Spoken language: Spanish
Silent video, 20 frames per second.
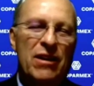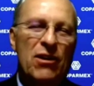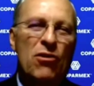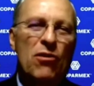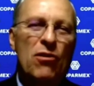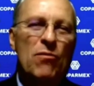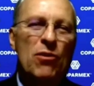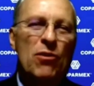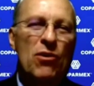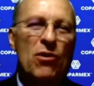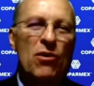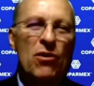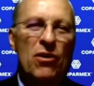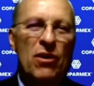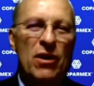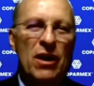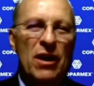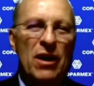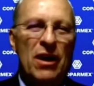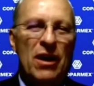que así
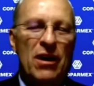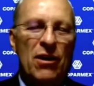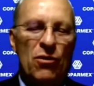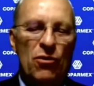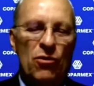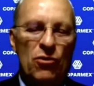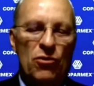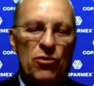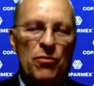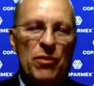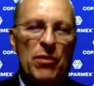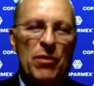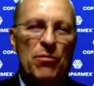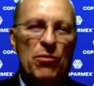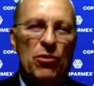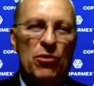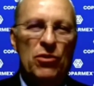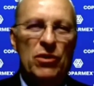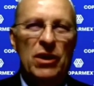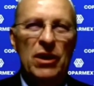como
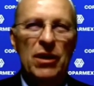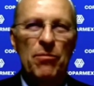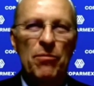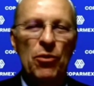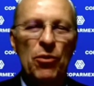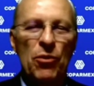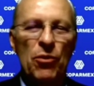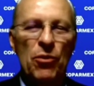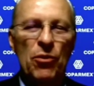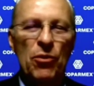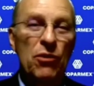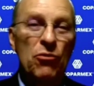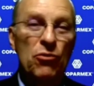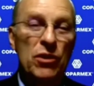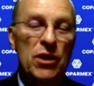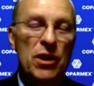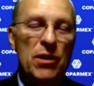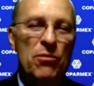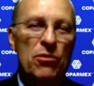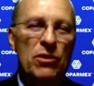los miembros del
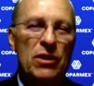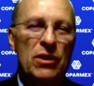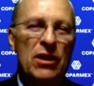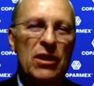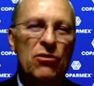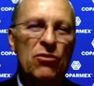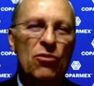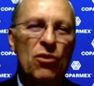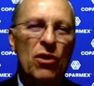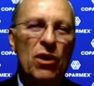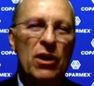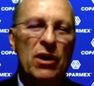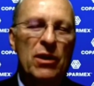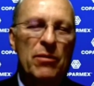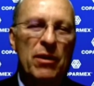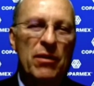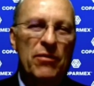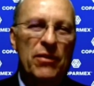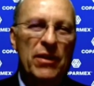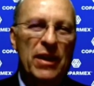Poder Ejecutivo,
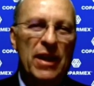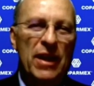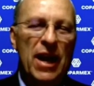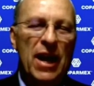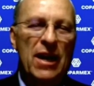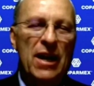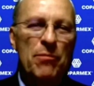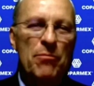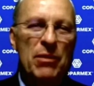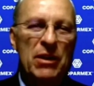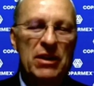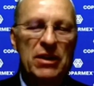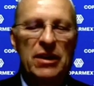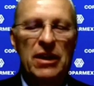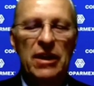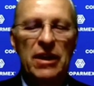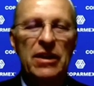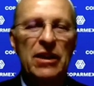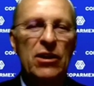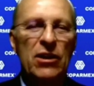tanto a nivel
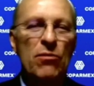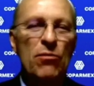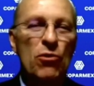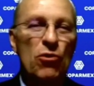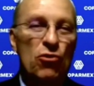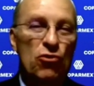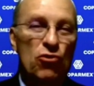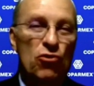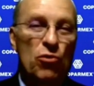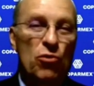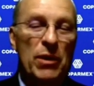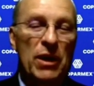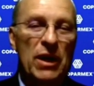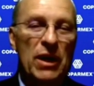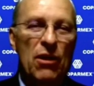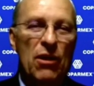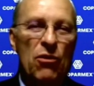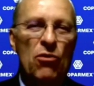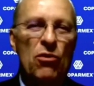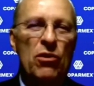federal, presidente, como
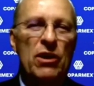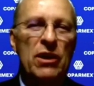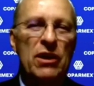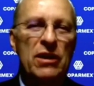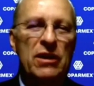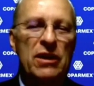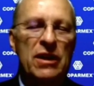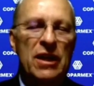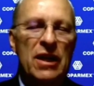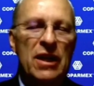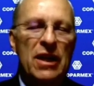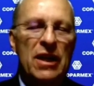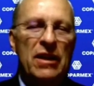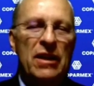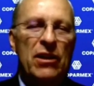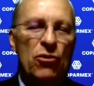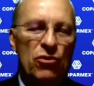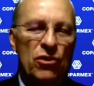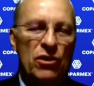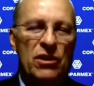los
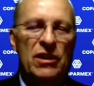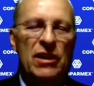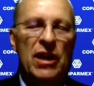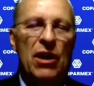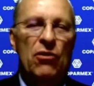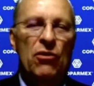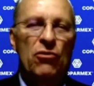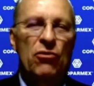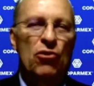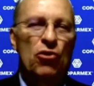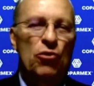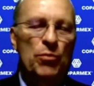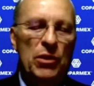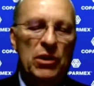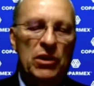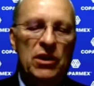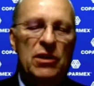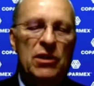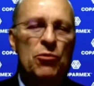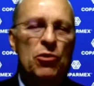gobernadores, los
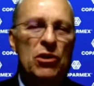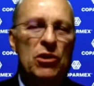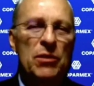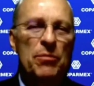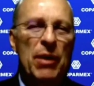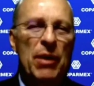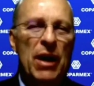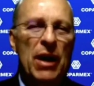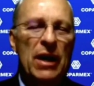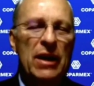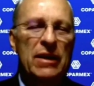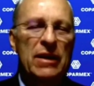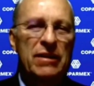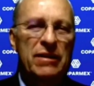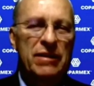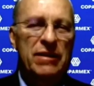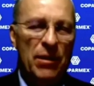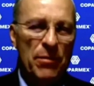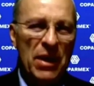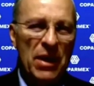estados y los presidentes
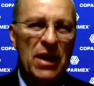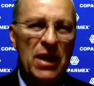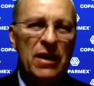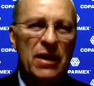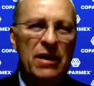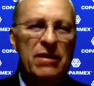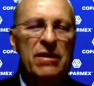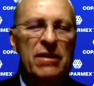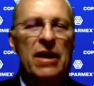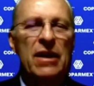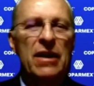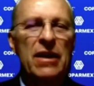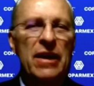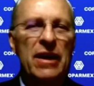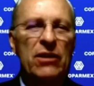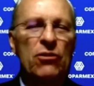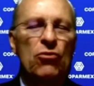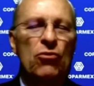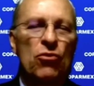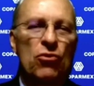municipales, está bien que
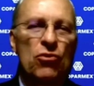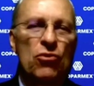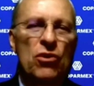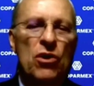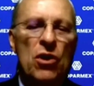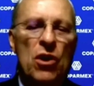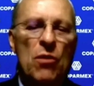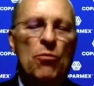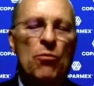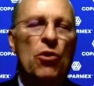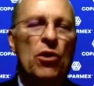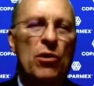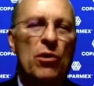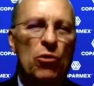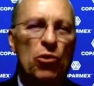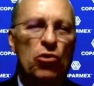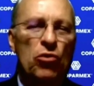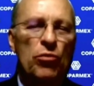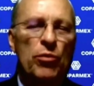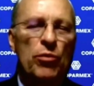sean electos
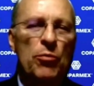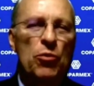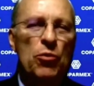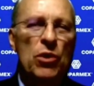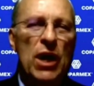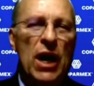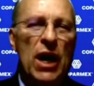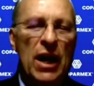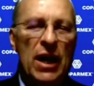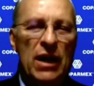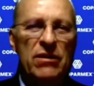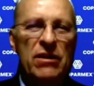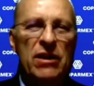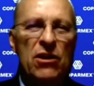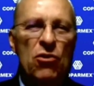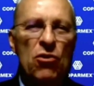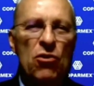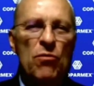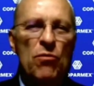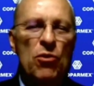por el voto
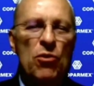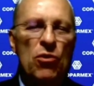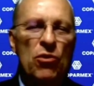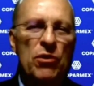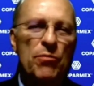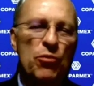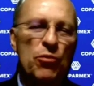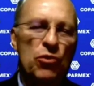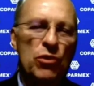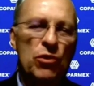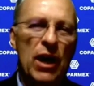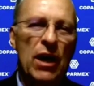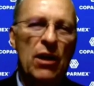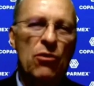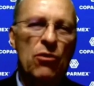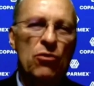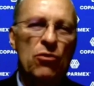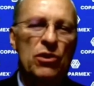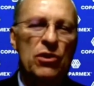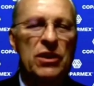popular, así como
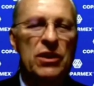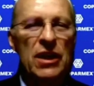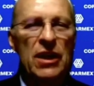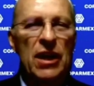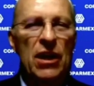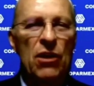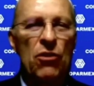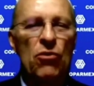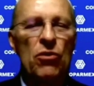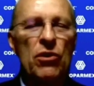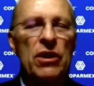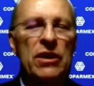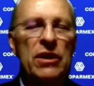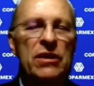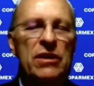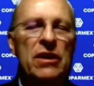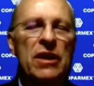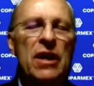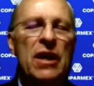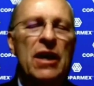diputados y
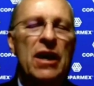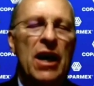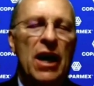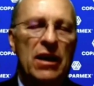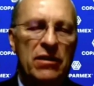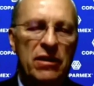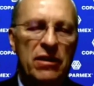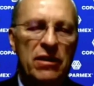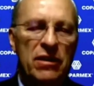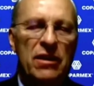senadores